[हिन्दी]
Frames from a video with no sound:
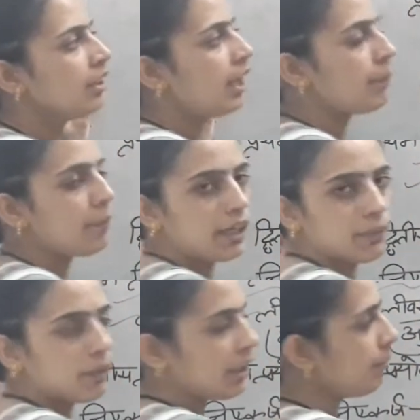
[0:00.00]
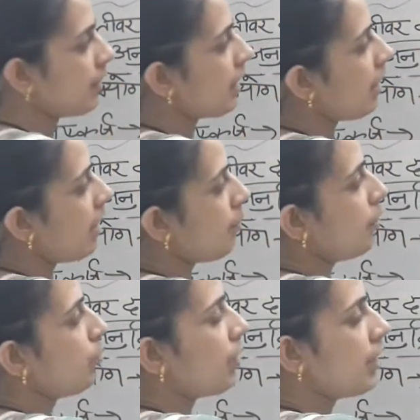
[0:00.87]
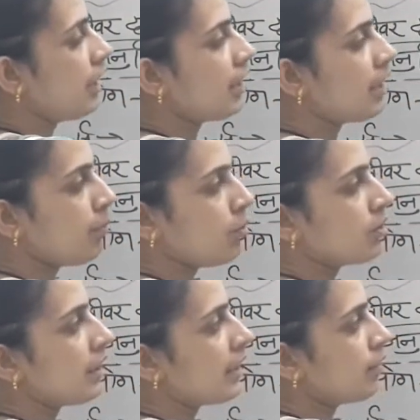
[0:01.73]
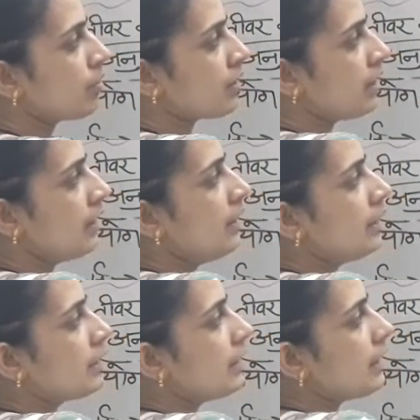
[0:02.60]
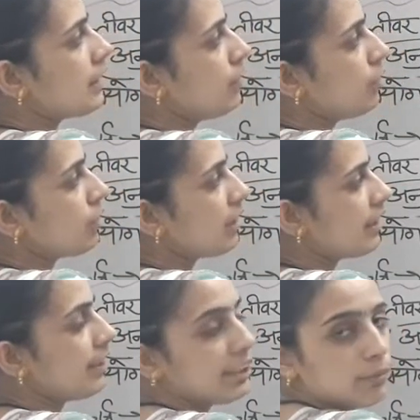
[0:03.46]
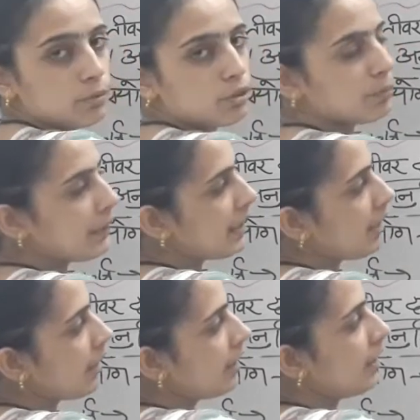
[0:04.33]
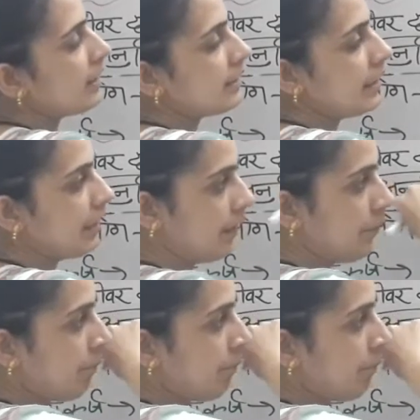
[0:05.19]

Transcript: अब बारी बारी में क्या अब अनुक्रियाएँ कम हो जाएगी उसकी जैसे वो जल्दी ही अब उस पर क्या करने लग जाएगा